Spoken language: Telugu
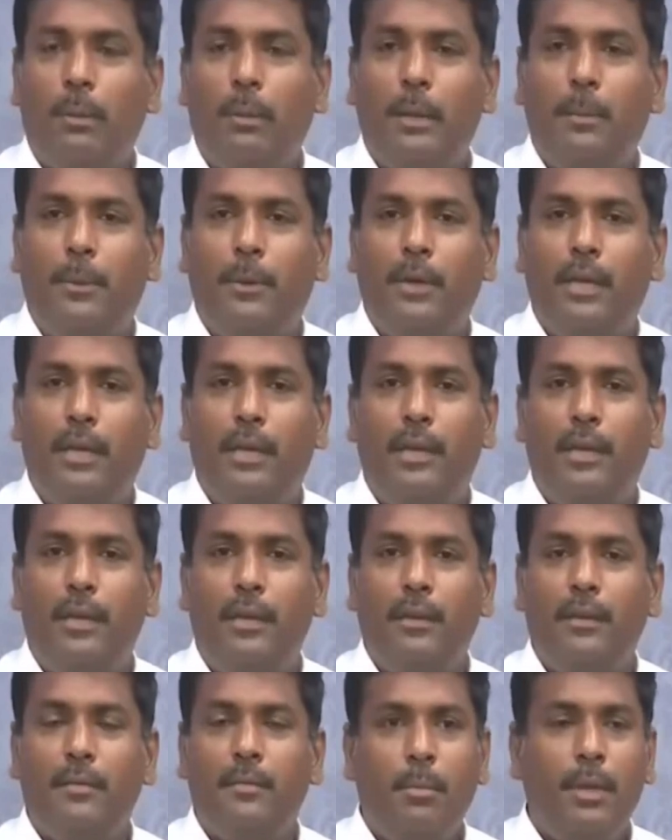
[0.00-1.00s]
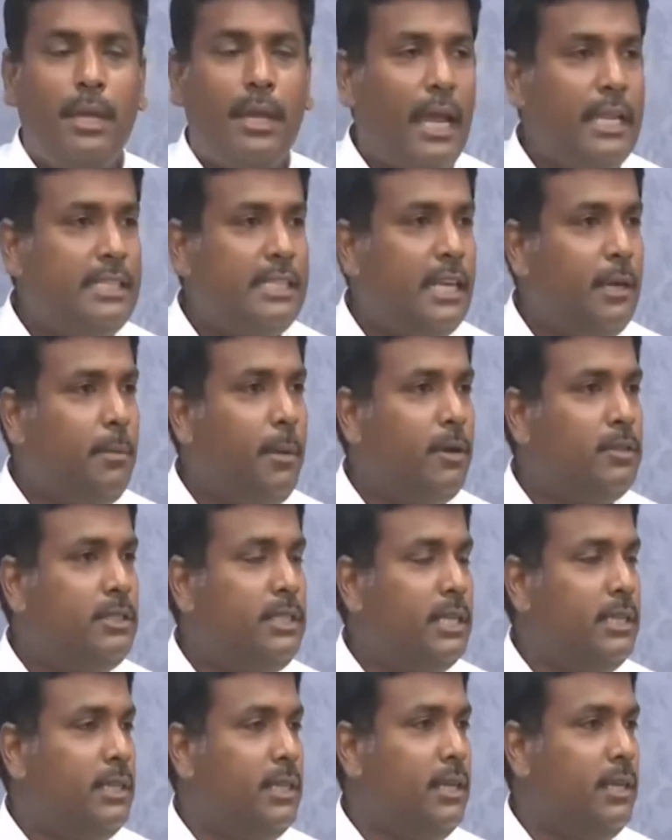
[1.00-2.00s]
కూడా పడిపోయి మీ రాజకీయ
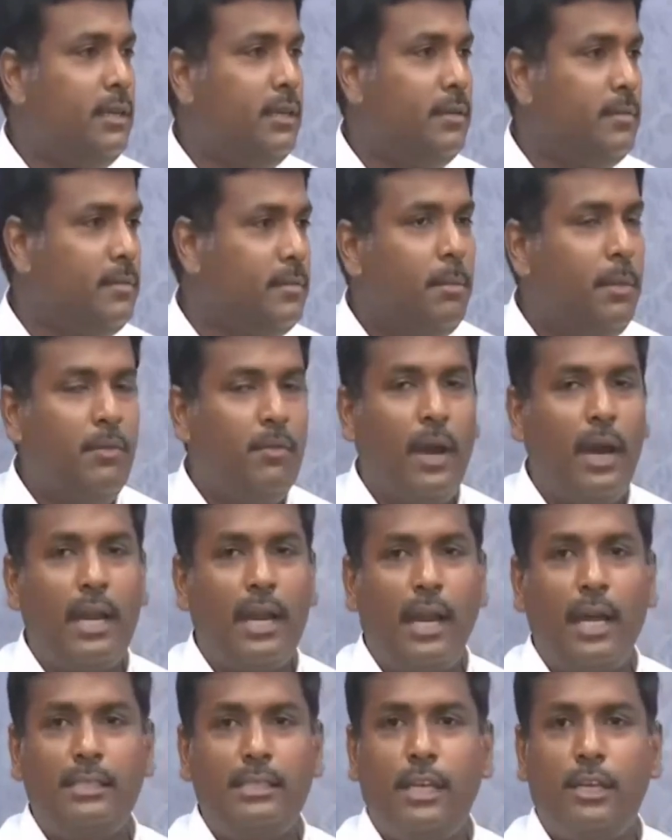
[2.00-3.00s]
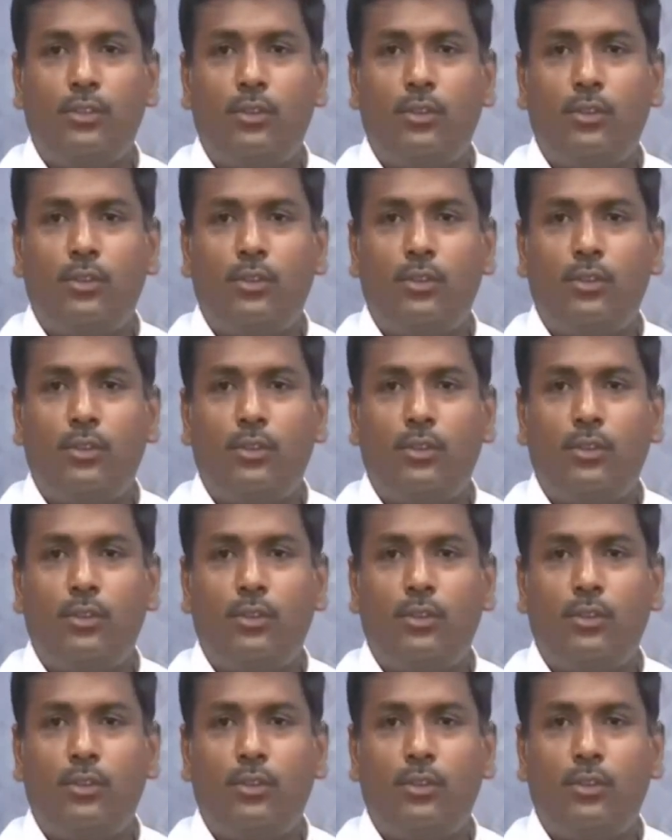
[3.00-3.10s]
భవిష్యత్తుని మీ వారిలా